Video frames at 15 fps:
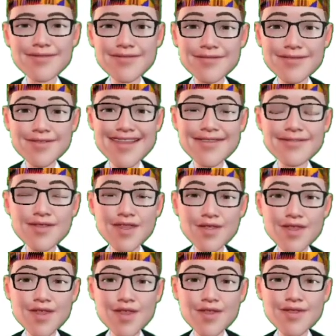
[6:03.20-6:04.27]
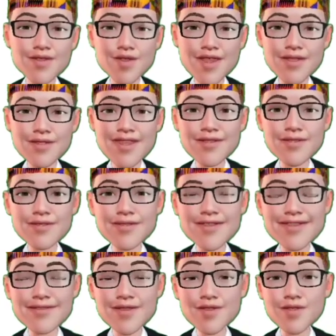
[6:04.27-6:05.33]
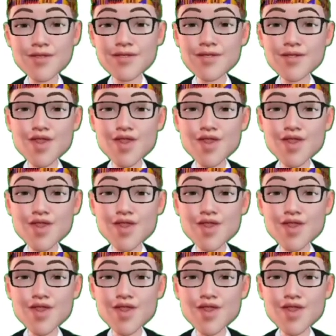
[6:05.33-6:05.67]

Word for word: kita salah, maka kita harus